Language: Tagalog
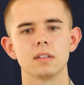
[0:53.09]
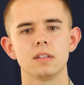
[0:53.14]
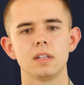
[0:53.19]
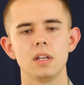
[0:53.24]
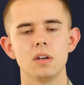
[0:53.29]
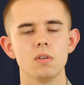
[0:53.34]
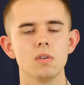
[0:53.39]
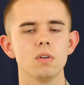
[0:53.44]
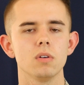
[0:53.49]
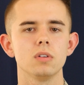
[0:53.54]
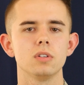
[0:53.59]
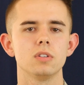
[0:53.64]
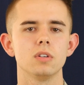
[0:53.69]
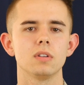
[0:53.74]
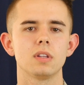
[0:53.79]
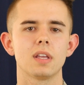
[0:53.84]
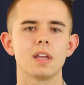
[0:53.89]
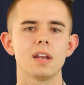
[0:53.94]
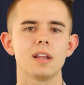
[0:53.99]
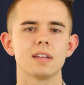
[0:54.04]
tinuod
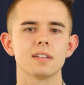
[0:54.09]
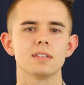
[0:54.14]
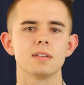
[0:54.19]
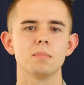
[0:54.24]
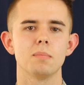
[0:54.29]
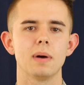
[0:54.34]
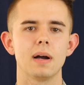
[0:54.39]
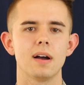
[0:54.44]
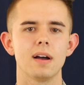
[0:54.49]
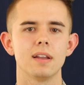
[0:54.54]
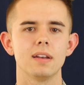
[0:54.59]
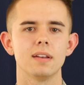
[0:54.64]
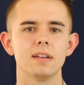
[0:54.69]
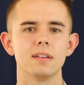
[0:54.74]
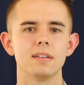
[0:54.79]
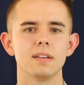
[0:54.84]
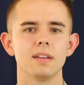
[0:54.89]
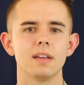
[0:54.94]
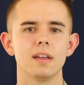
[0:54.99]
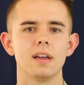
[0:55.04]
jud kining simbahan
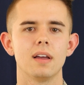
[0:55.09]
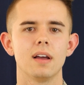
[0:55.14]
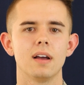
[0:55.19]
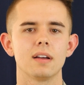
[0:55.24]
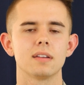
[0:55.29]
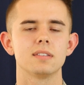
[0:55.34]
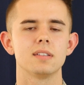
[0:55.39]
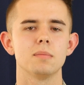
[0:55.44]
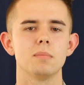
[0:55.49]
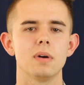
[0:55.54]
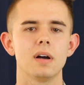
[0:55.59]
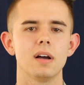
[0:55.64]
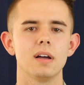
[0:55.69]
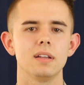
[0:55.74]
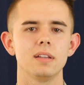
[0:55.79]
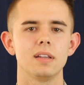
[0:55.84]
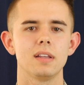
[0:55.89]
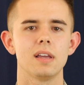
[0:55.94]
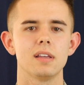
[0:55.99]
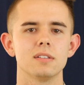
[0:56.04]
ang
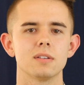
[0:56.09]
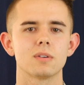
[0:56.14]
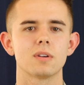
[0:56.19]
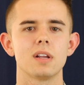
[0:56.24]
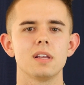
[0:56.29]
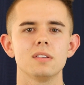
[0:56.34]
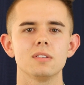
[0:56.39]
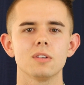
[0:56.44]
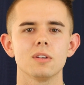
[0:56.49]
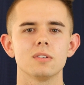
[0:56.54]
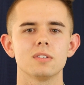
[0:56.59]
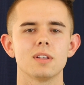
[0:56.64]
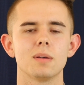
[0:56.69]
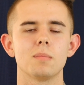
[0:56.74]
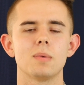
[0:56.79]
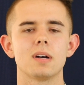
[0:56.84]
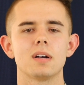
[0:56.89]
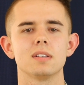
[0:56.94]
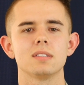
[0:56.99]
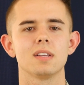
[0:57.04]
simbahan ni Heso Kristo sa
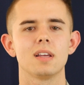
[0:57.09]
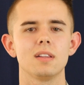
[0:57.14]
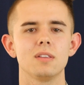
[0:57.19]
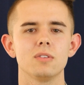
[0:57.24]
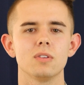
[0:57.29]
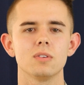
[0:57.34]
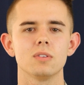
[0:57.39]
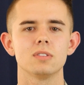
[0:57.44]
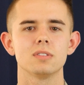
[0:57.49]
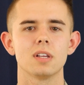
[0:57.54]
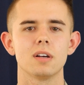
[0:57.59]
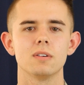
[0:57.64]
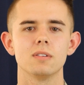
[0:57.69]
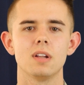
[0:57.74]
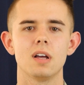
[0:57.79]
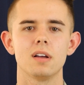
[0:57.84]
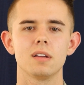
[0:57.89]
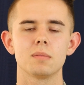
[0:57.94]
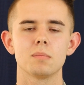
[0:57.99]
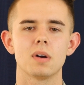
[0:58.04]
mga santos sa
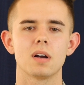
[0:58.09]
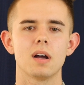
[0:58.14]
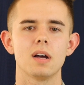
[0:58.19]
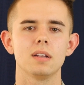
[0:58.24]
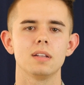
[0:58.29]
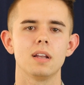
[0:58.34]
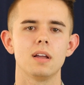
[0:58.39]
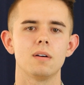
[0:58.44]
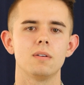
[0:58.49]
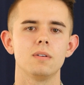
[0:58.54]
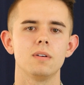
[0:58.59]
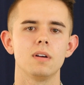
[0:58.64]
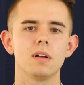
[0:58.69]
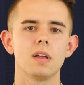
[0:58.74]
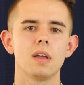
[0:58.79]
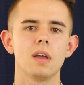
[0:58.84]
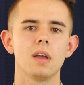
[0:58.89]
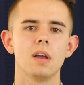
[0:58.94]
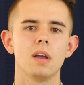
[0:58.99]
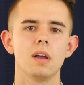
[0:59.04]
ulahing mga adlaw.
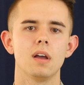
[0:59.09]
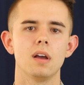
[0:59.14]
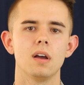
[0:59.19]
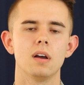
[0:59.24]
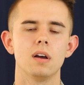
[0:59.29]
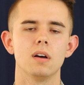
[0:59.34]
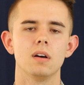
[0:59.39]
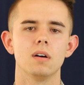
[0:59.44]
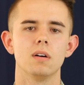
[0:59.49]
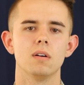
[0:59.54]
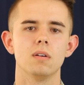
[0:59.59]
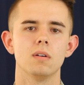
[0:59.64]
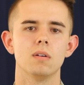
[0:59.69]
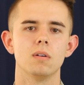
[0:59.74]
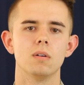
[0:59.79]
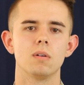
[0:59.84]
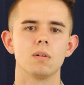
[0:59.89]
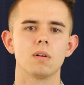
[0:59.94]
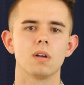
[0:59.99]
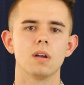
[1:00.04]

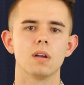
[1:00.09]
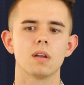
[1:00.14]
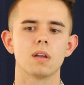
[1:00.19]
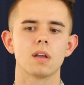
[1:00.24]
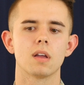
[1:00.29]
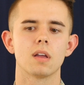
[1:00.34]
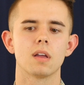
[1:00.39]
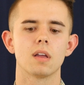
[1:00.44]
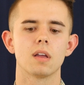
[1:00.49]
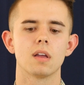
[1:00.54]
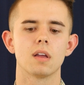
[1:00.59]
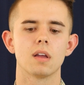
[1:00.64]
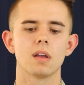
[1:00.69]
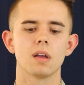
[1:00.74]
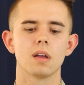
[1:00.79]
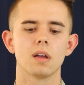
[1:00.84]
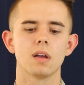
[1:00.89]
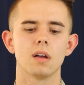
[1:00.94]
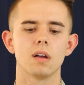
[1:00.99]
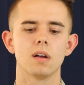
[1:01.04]
Og
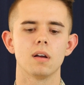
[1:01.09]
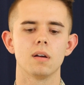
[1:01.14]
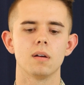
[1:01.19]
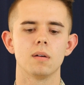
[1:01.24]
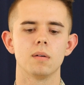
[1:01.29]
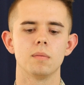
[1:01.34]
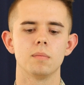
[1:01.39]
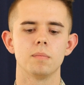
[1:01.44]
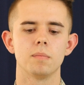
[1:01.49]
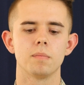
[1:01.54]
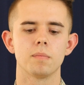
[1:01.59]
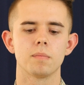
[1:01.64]
um,